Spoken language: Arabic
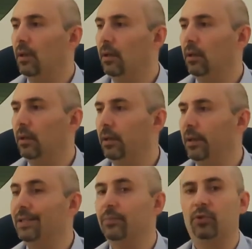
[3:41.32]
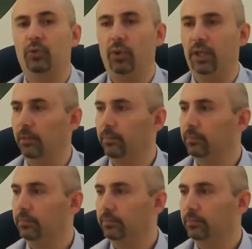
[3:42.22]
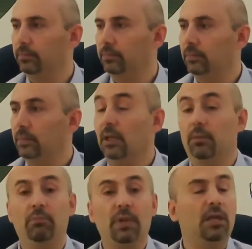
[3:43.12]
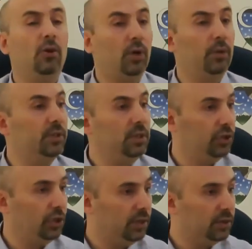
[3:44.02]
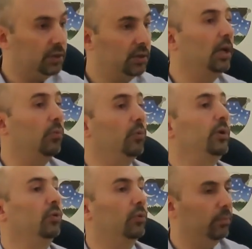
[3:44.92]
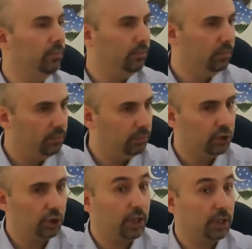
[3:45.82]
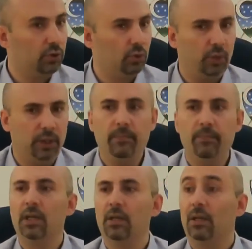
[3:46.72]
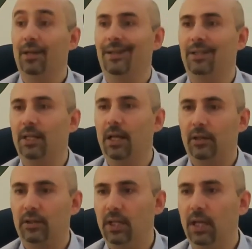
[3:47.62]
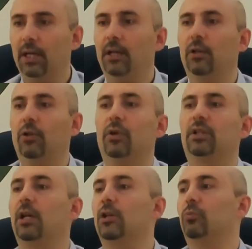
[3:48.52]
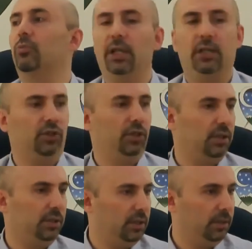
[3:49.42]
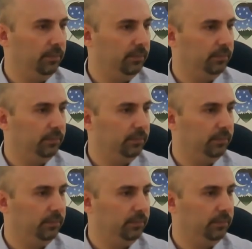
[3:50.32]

آه، الازمه السوريه. 150 شخص طلبوا منهم من شراكة سوريا إرسال رسالة إلى رؤساء الجمهوريات الشركسية